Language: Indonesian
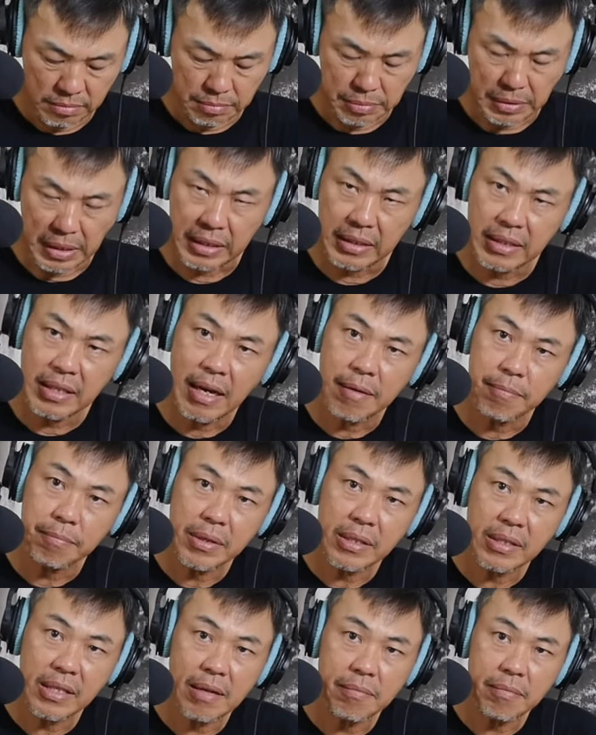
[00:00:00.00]
Berarti
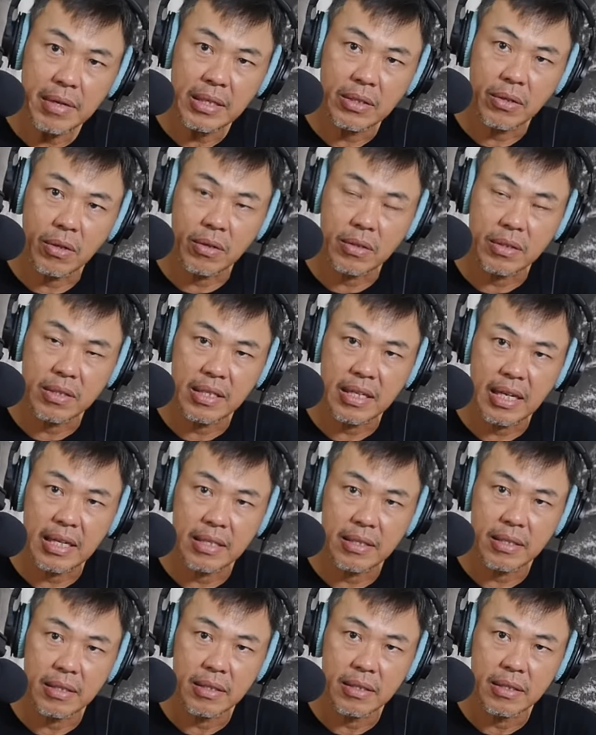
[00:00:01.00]
hampir sama dong
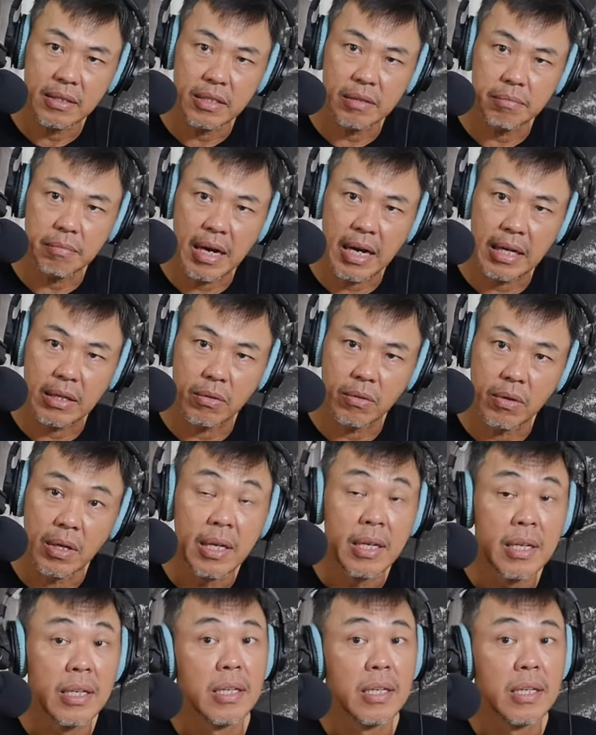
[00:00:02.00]
dengan Shimano.